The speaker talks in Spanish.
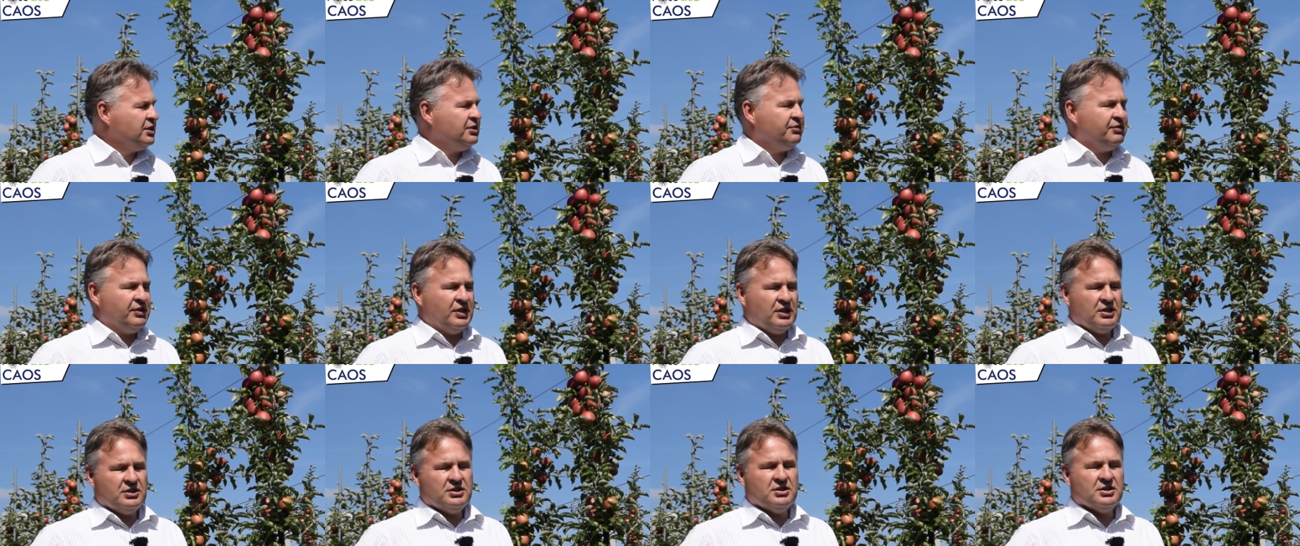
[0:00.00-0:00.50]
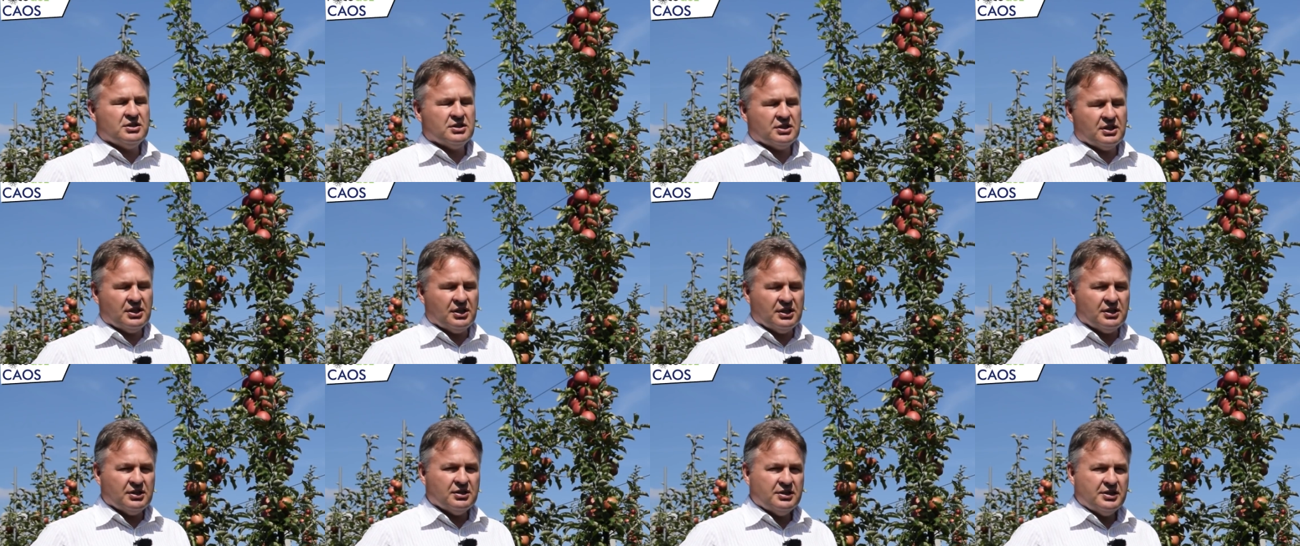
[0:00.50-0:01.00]

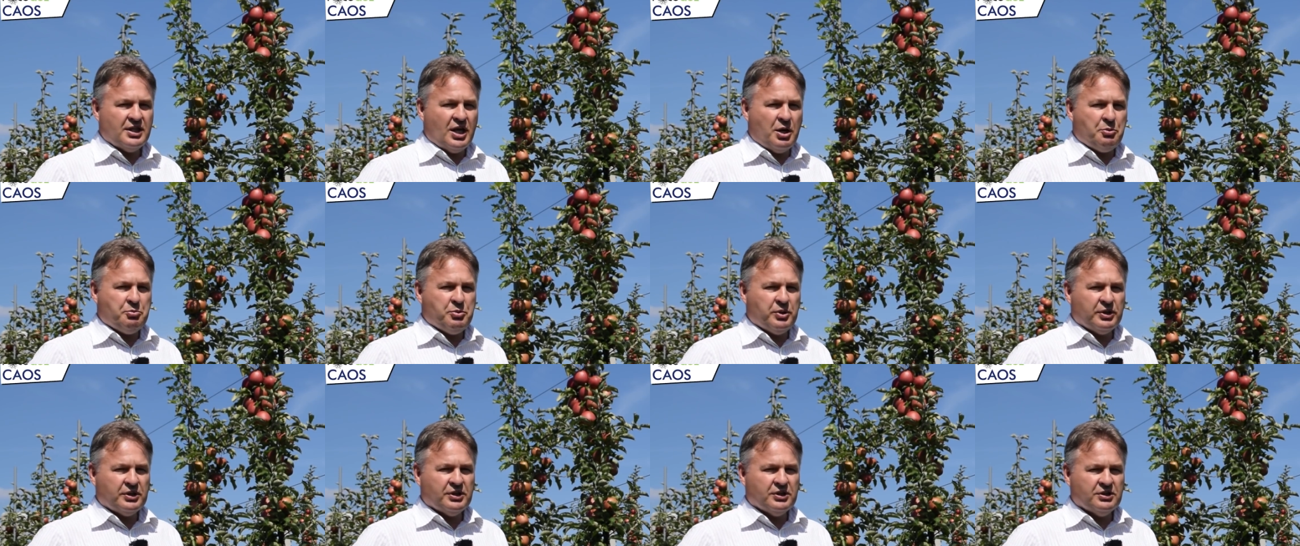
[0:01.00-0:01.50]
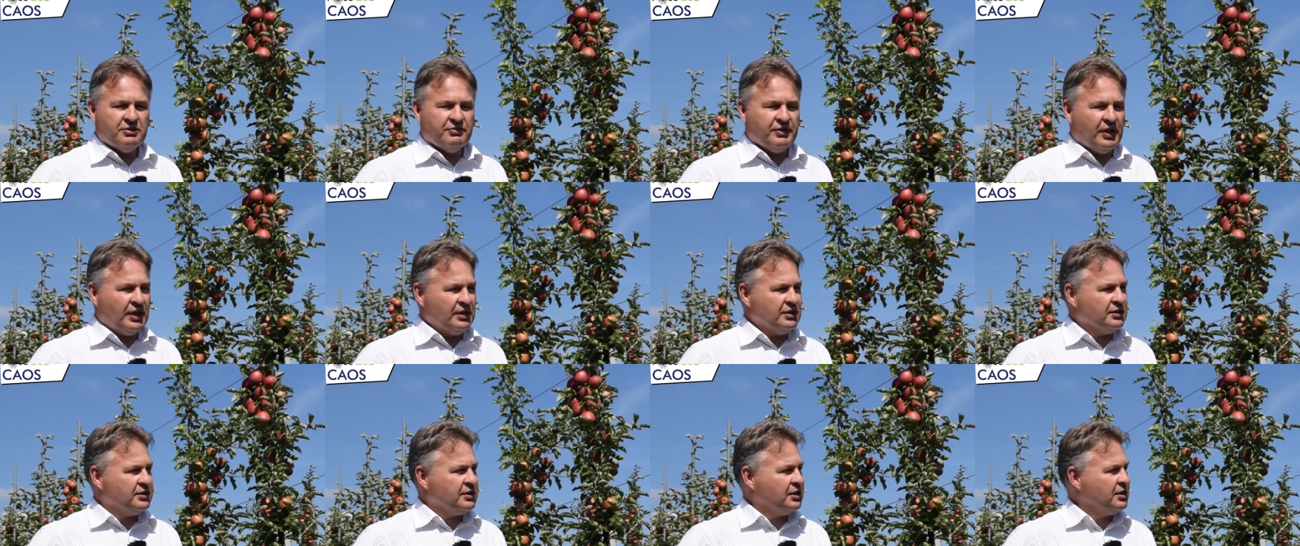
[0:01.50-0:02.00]
Desafortunadamente hay
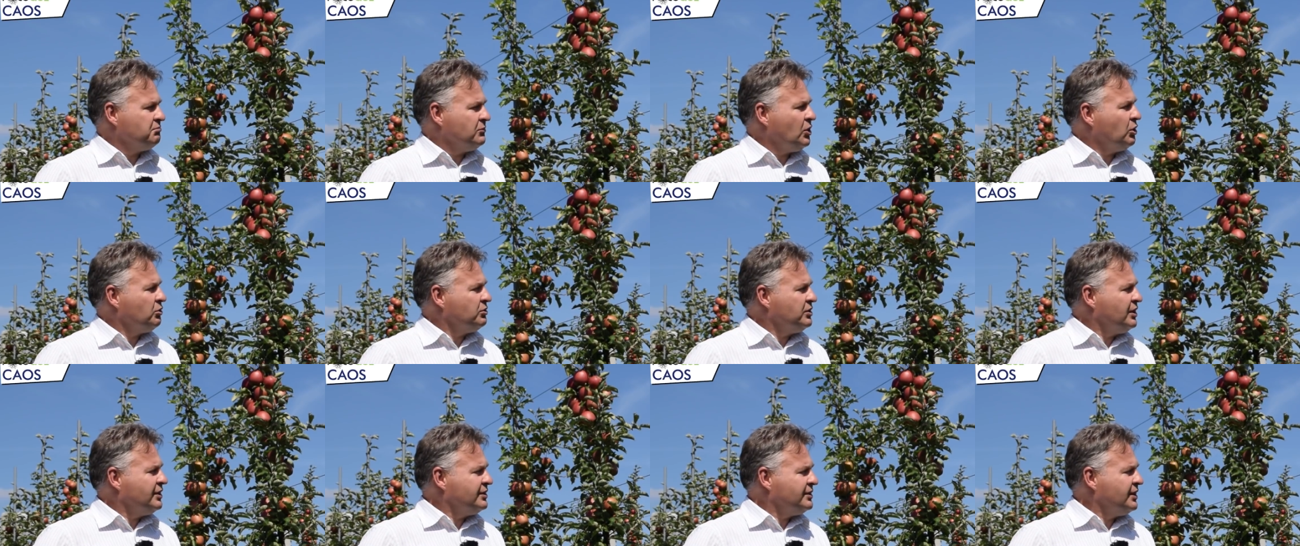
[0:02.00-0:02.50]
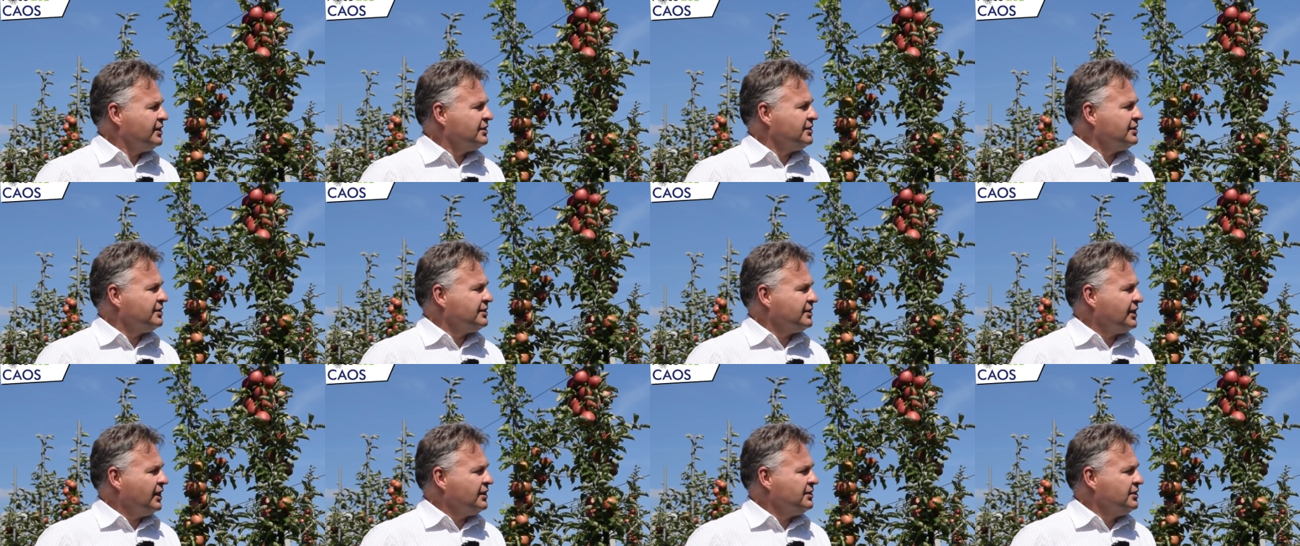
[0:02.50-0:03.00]
pérdidas, pero no llegan al
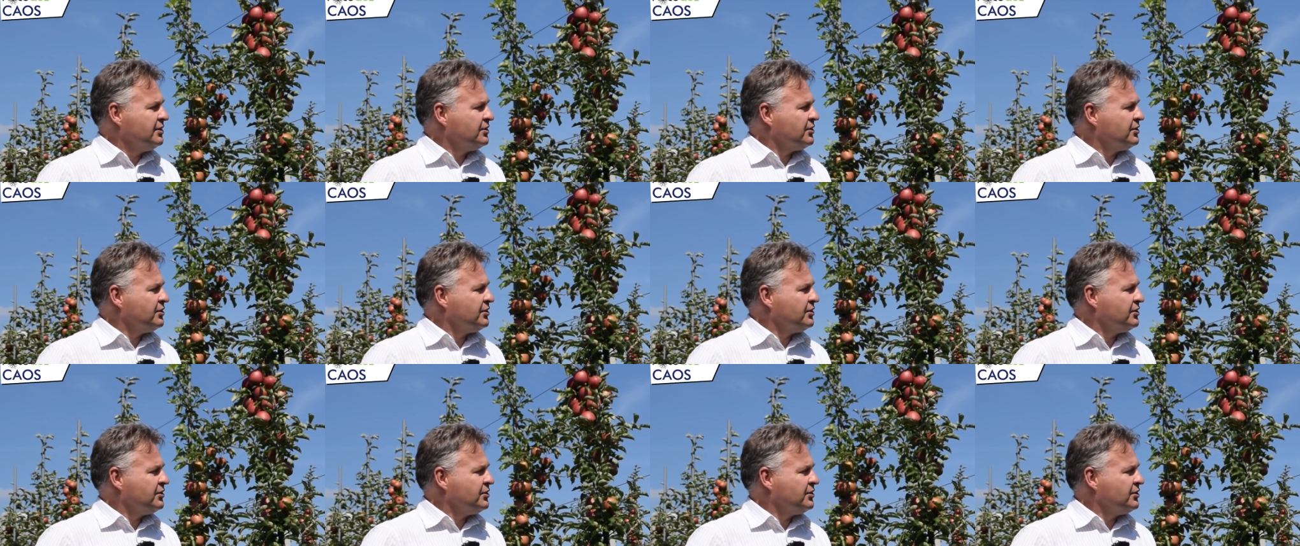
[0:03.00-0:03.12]
60%.